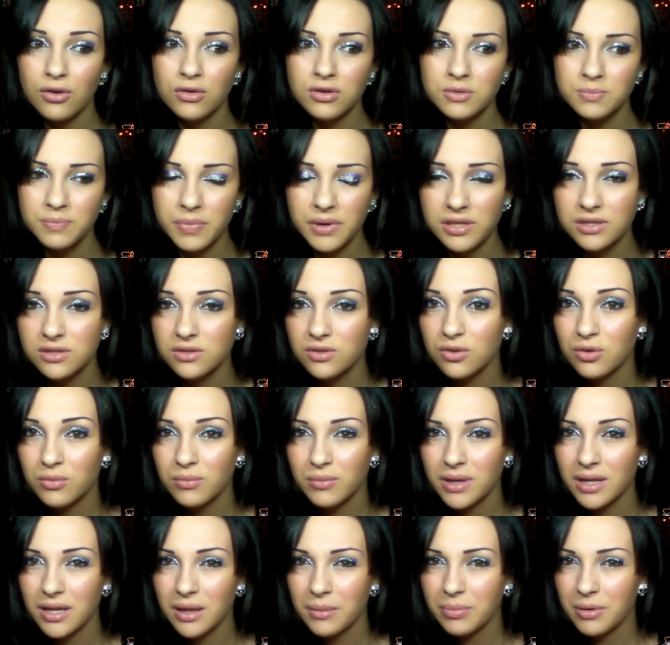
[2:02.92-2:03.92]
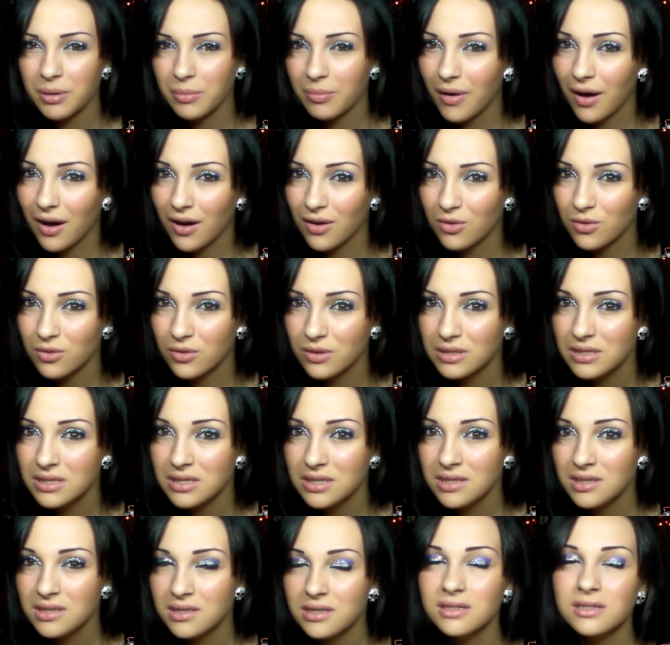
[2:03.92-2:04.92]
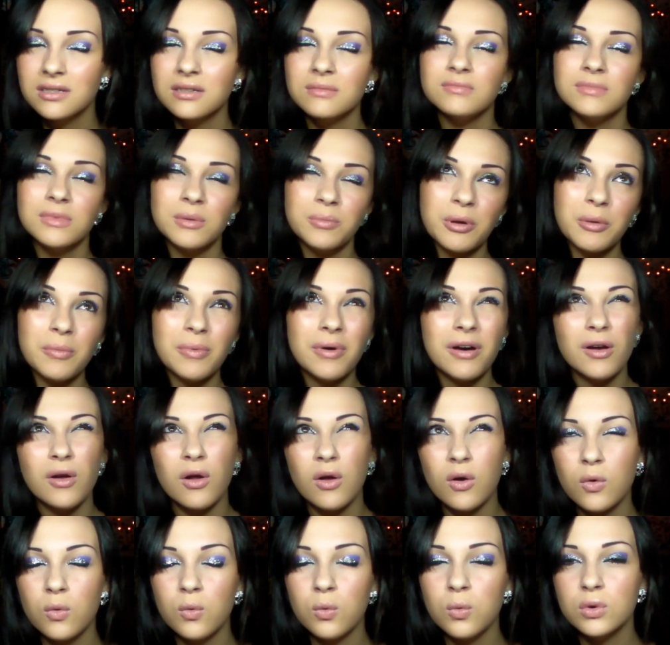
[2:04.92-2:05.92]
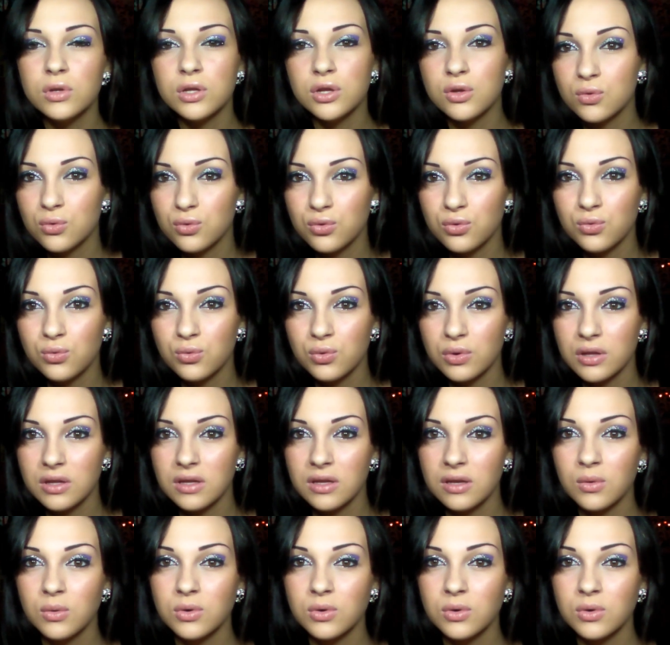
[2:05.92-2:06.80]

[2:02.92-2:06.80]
spesso me li preparo, eh, mi preparo alcuni, non tutti.